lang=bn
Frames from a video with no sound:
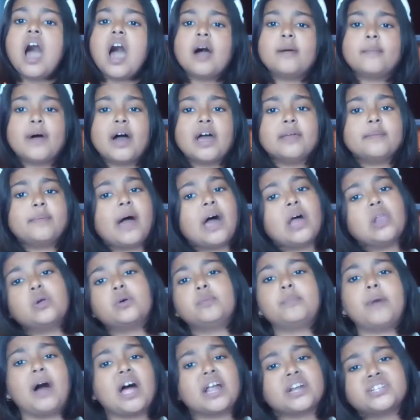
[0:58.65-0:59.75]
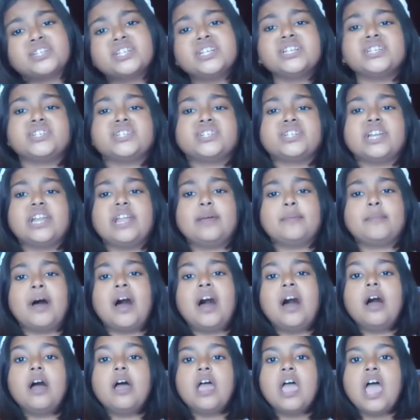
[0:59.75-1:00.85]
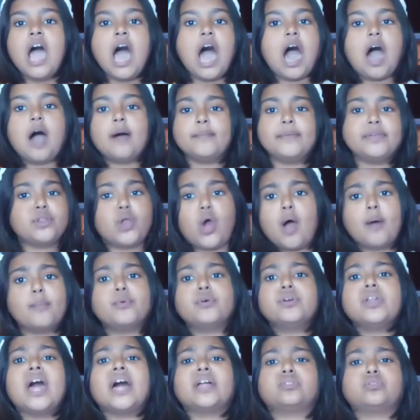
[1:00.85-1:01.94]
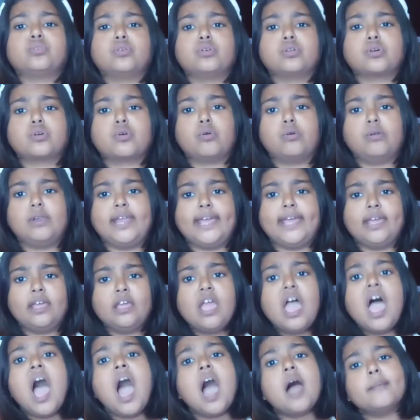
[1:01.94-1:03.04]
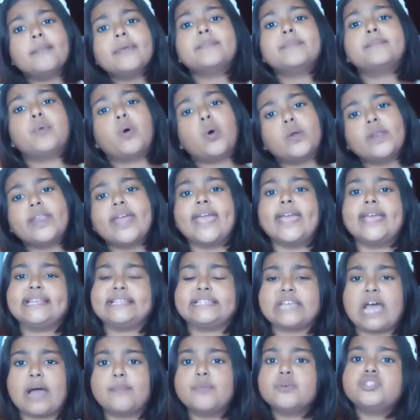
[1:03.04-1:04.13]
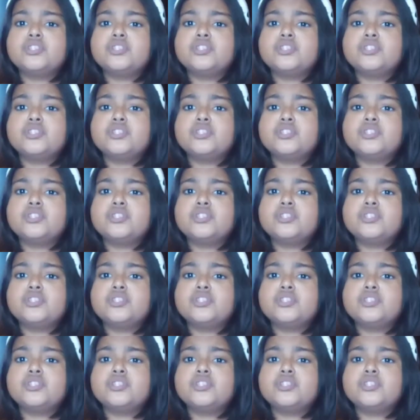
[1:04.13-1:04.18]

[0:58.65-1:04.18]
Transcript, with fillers: আমায় ভালোবাসিস নেমা আমি রব না তোর কোলে আমি বনেই যাব